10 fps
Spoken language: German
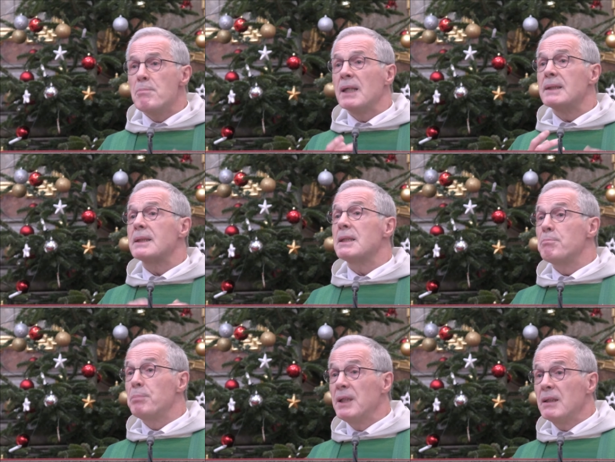
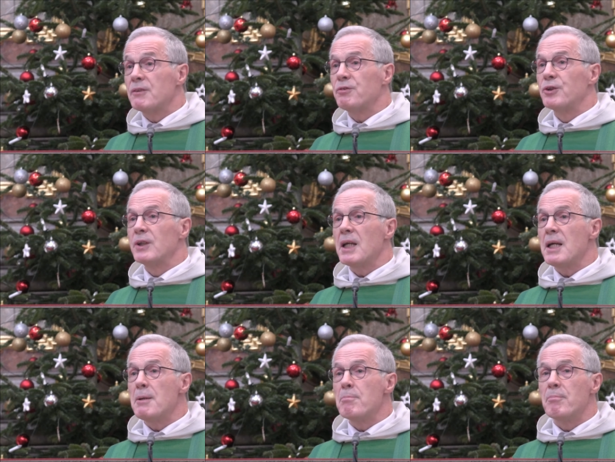emanzipiert von
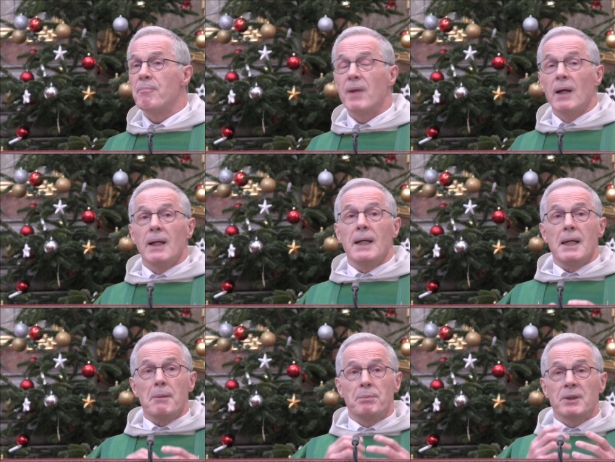ihm,
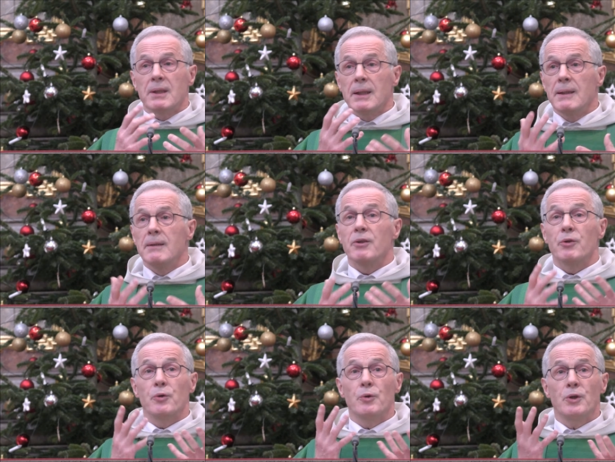lebt
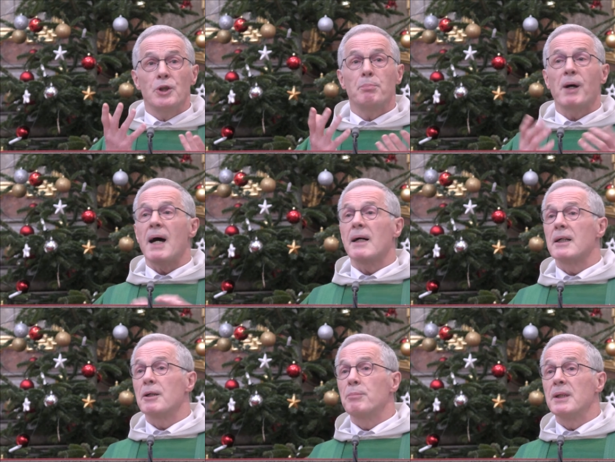in
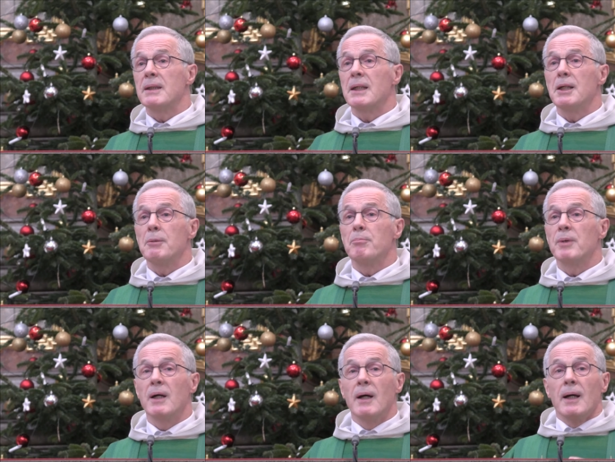Rücksprache mit ihm,